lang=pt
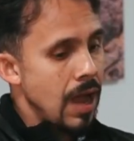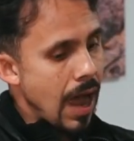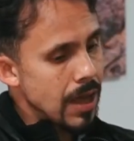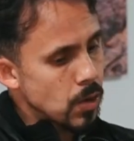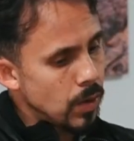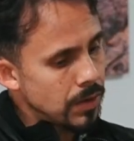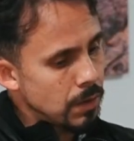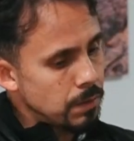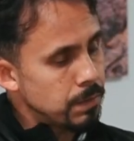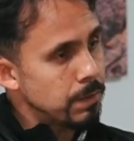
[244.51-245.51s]
Aí quando
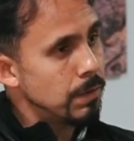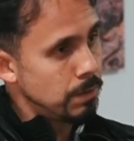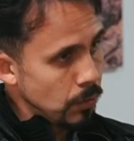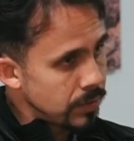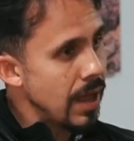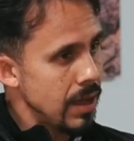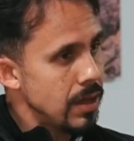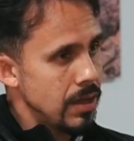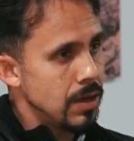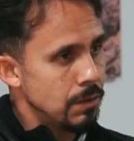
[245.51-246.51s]
eu
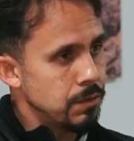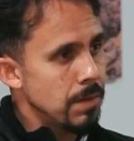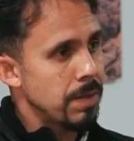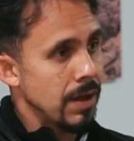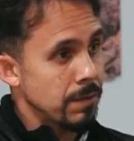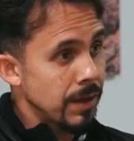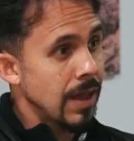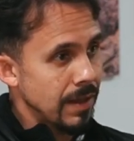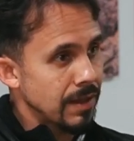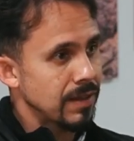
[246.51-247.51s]
mudei e eu fui para
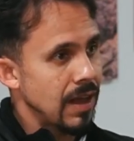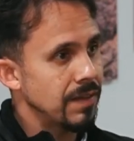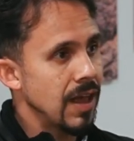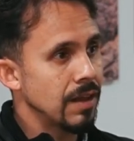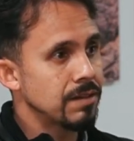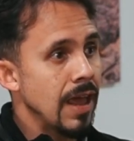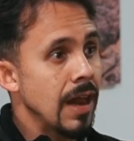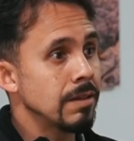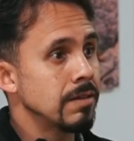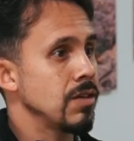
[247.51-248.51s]
fiquei na sala delas,
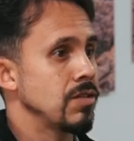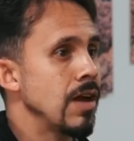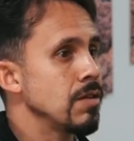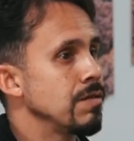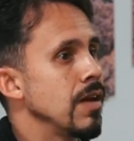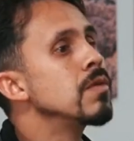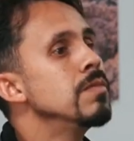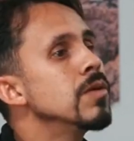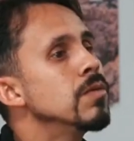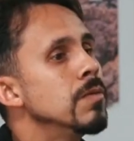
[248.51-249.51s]
elas deixaram de falar
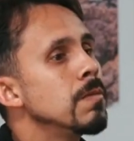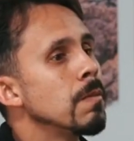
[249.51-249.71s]
comigo.